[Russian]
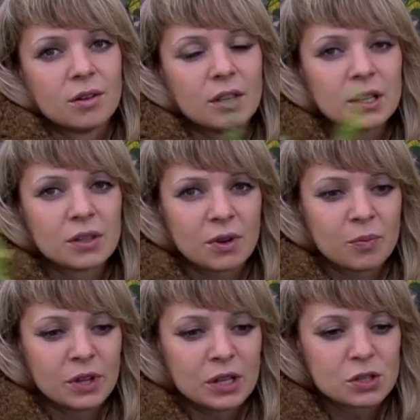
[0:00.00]
Это
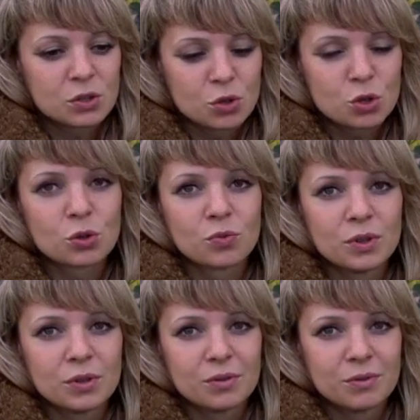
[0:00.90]
вам даст то, что
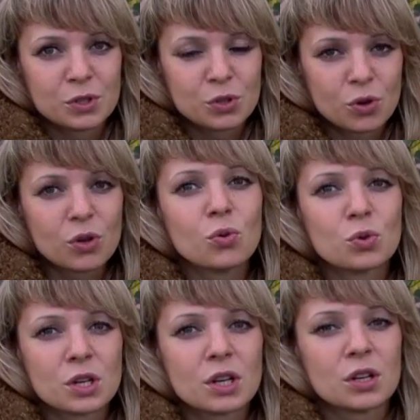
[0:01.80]
вы весной
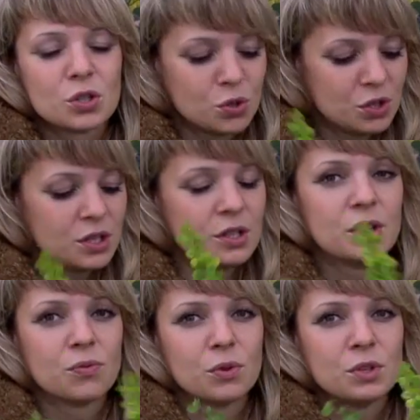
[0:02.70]
уже
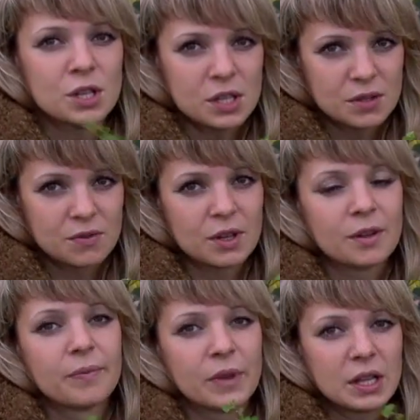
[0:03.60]
ощутите его
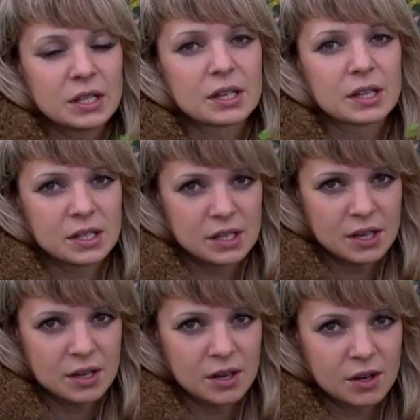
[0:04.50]
действие на этих
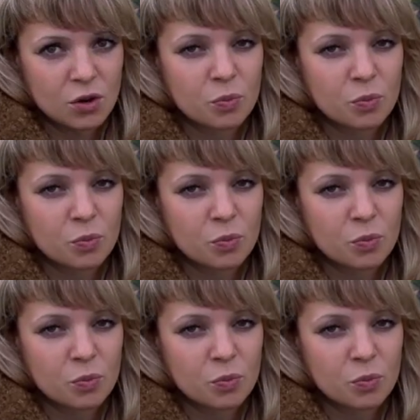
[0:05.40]
растениях.